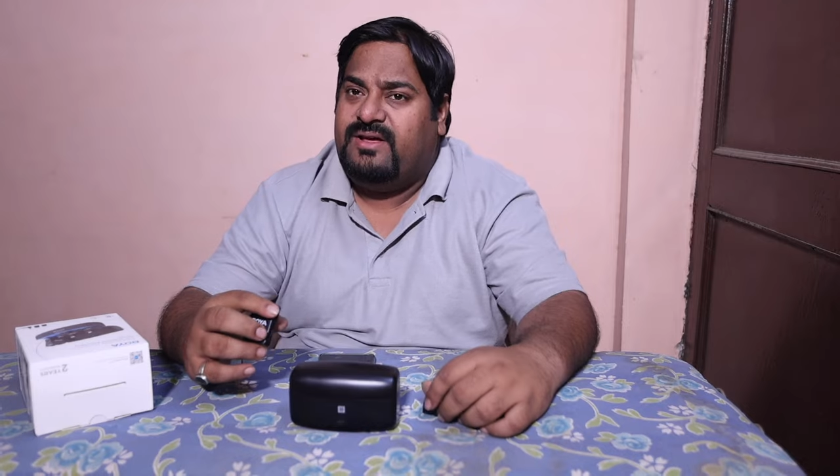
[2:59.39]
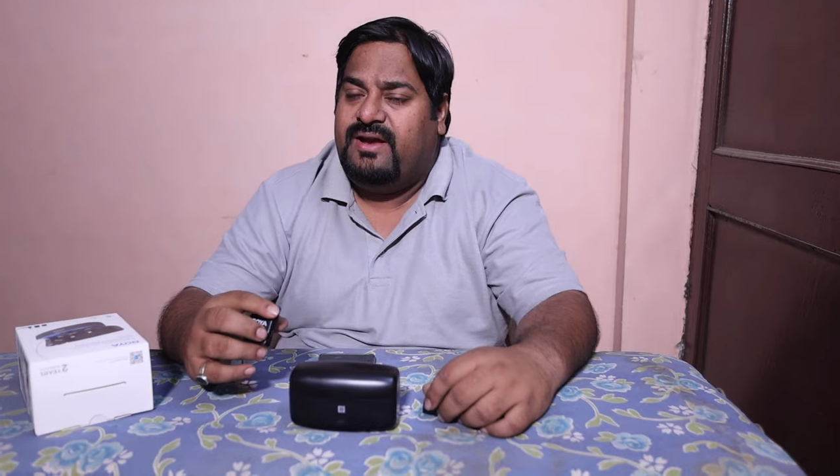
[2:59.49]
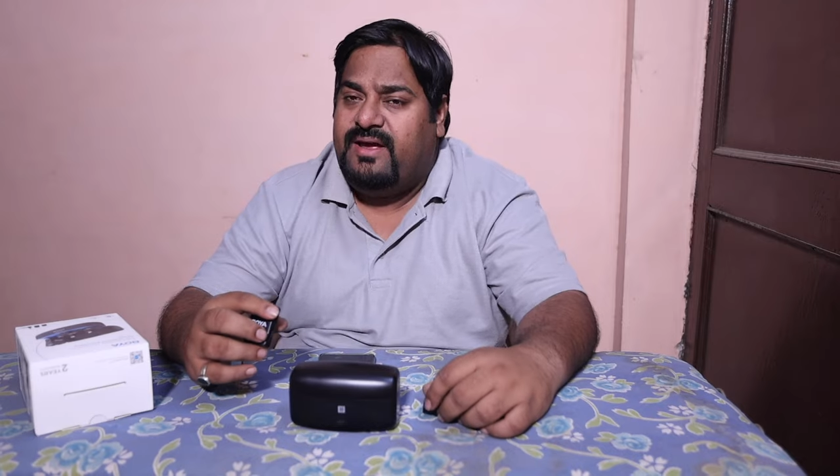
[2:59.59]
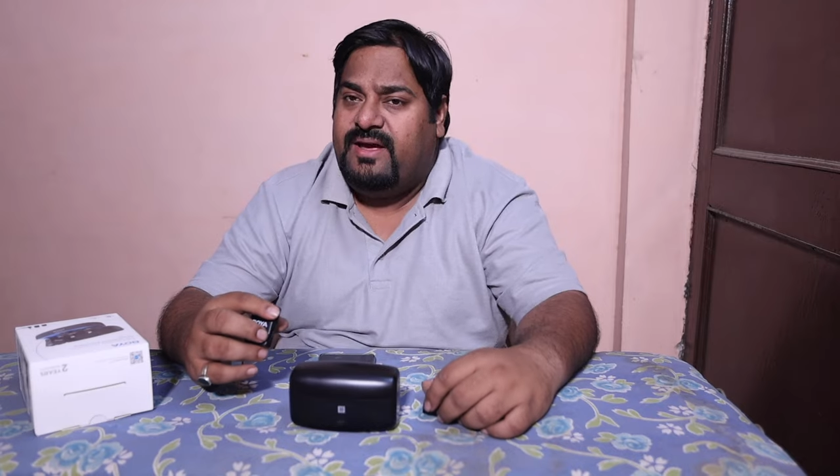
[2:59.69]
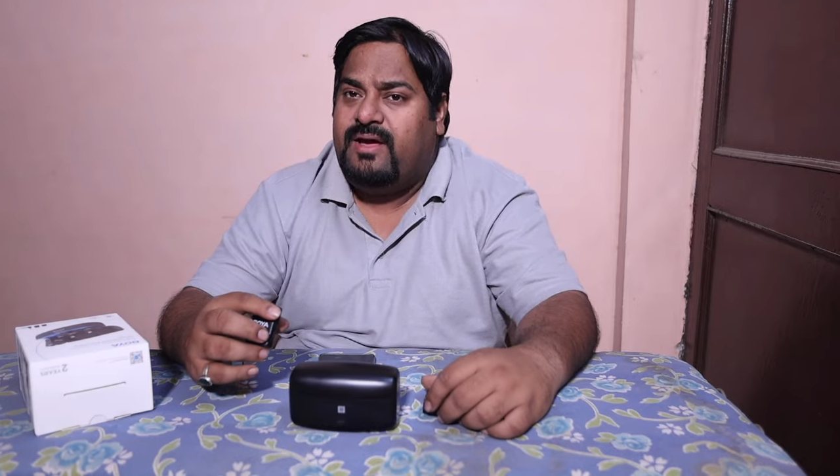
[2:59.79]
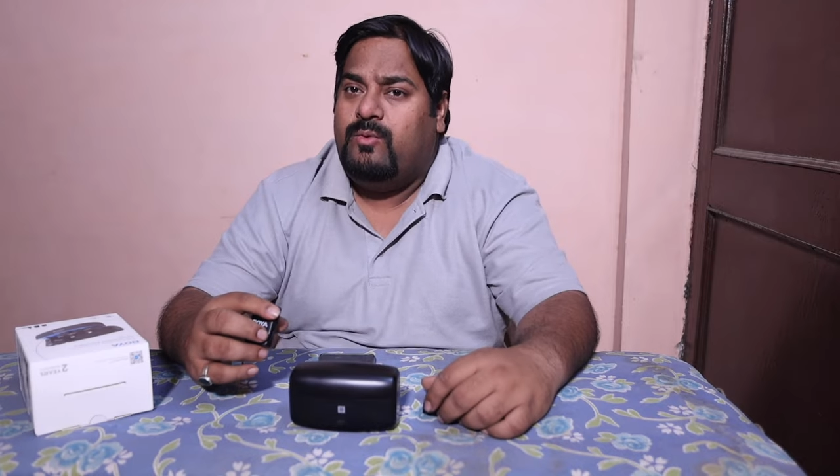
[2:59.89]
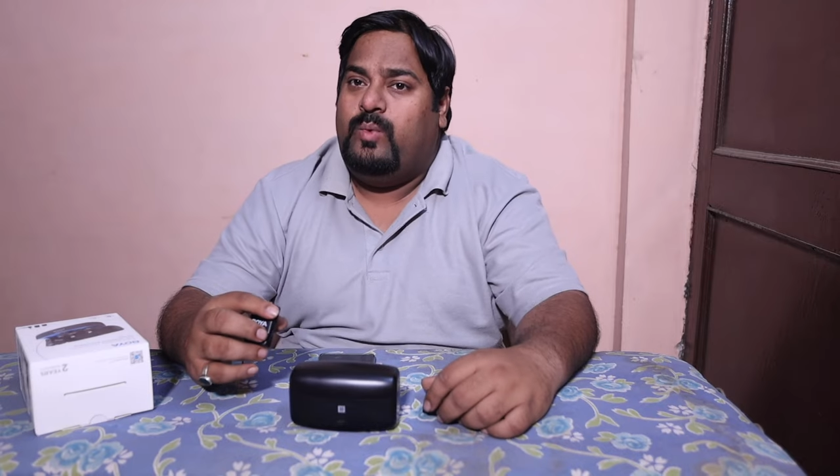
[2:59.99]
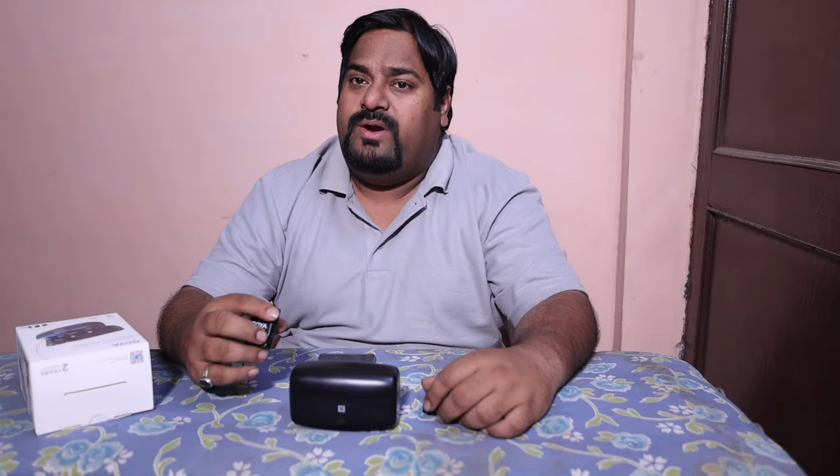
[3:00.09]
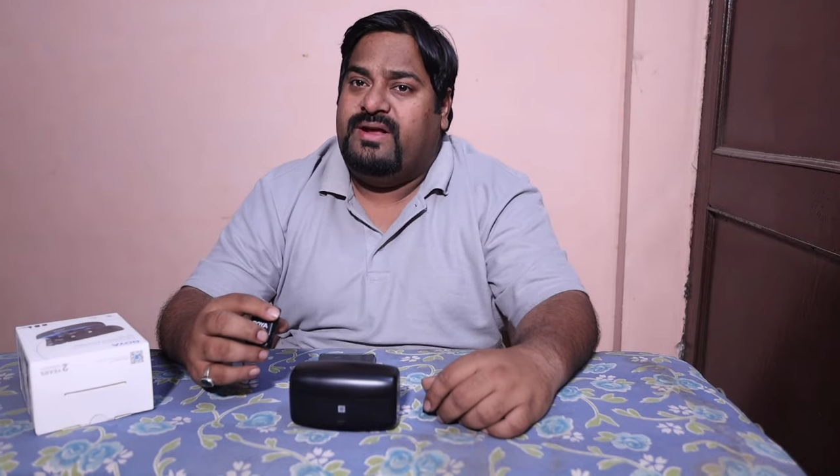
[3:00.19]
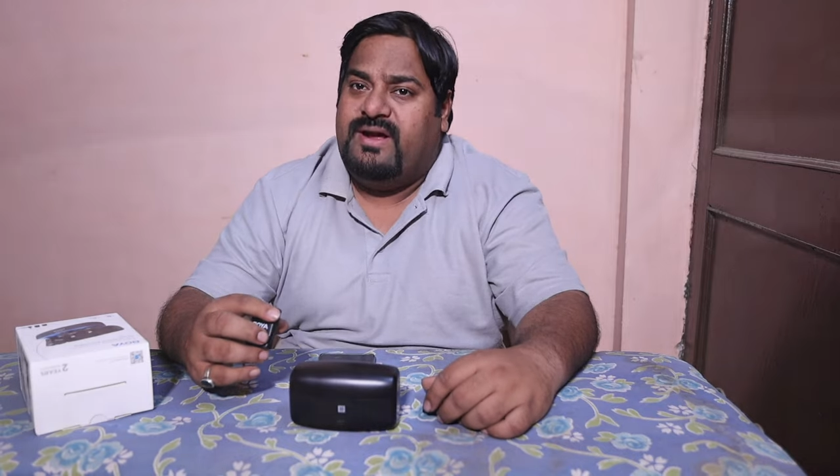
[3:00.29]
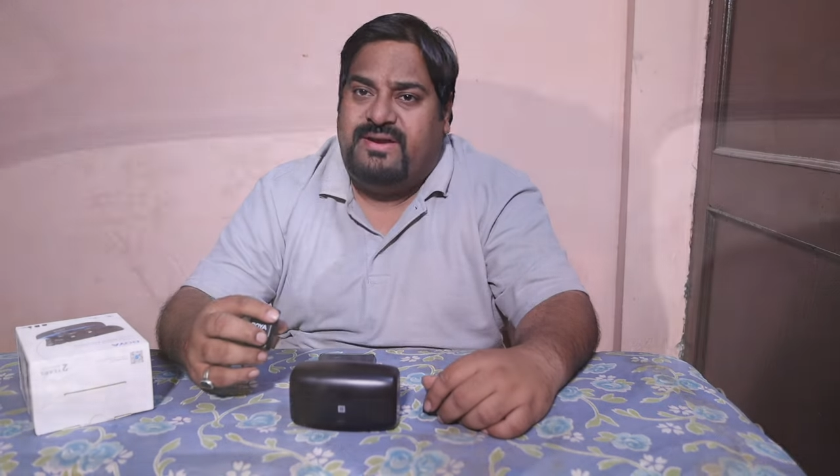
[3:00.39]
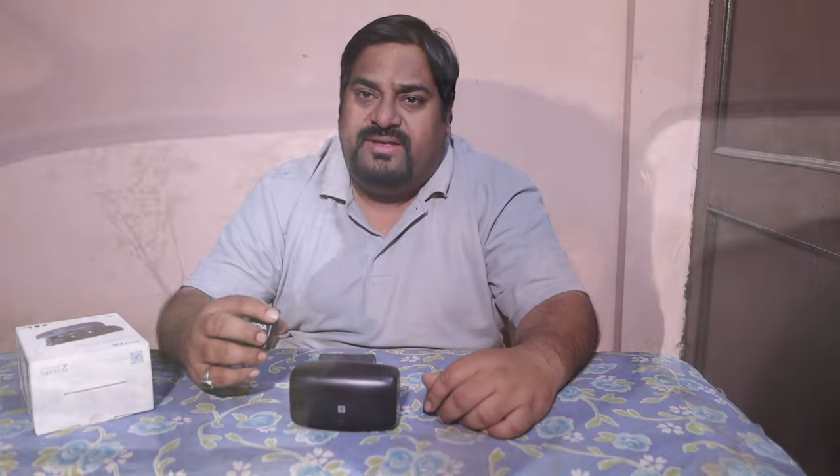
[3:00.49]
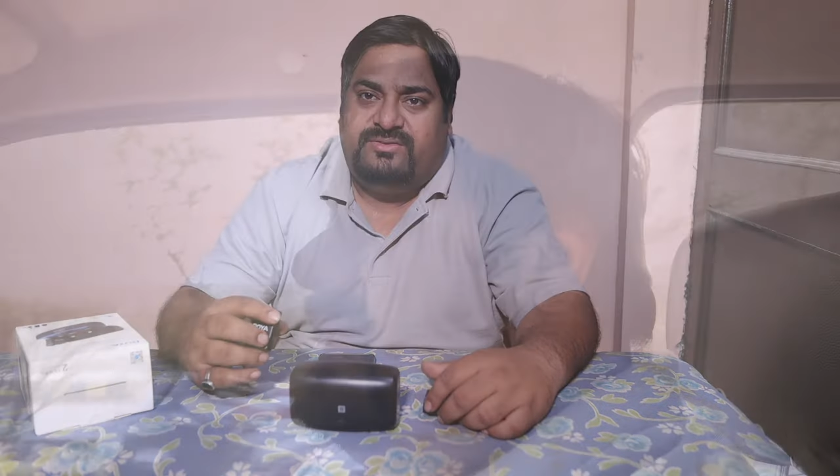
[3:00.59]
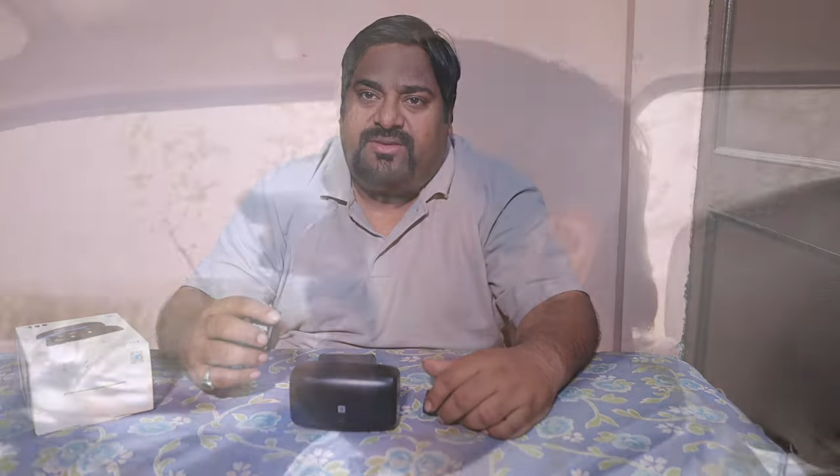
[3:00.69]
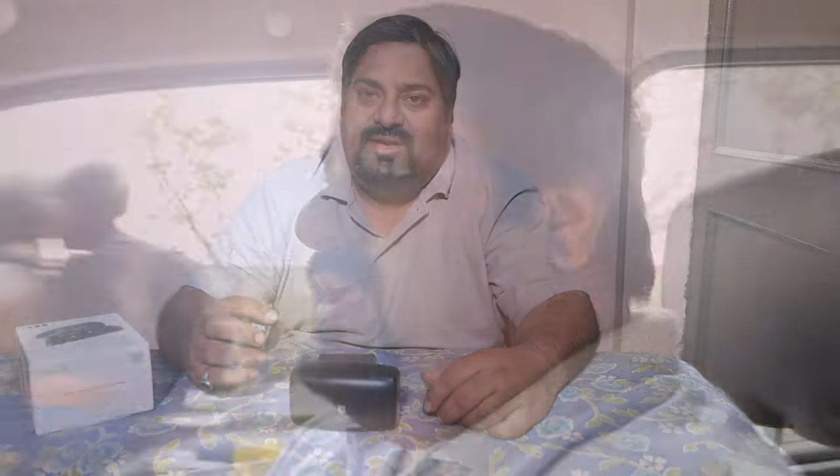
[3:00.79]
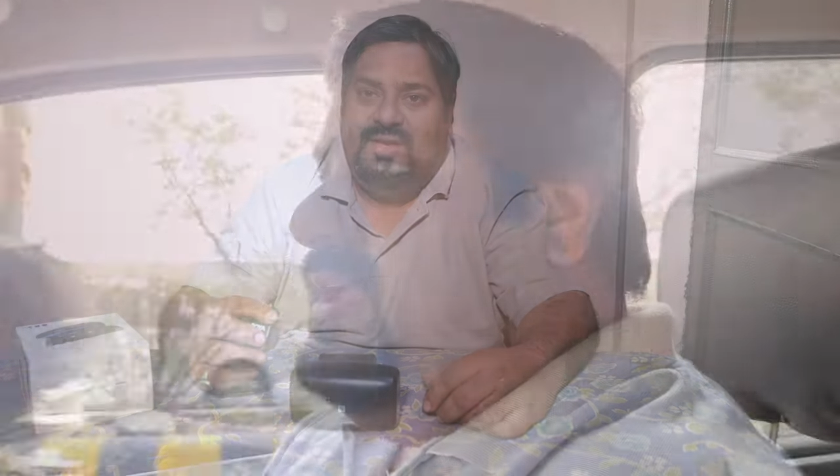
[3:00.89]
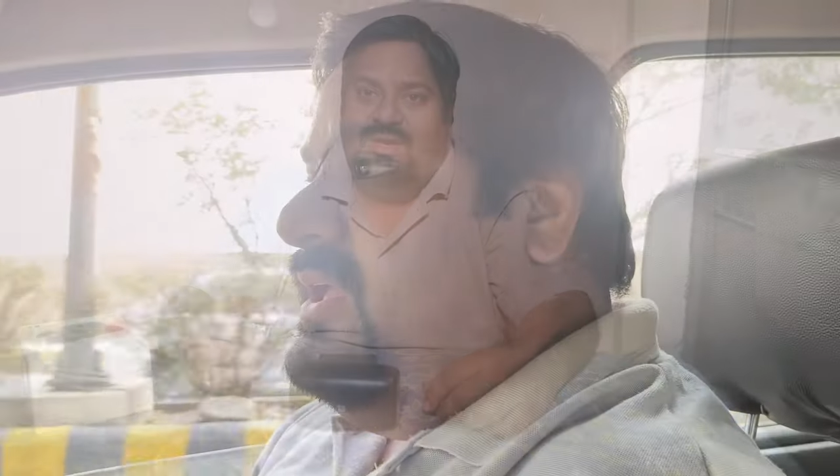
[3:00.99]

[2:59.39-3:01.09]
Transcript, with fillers: करे हैं विंड का टेस्ट किया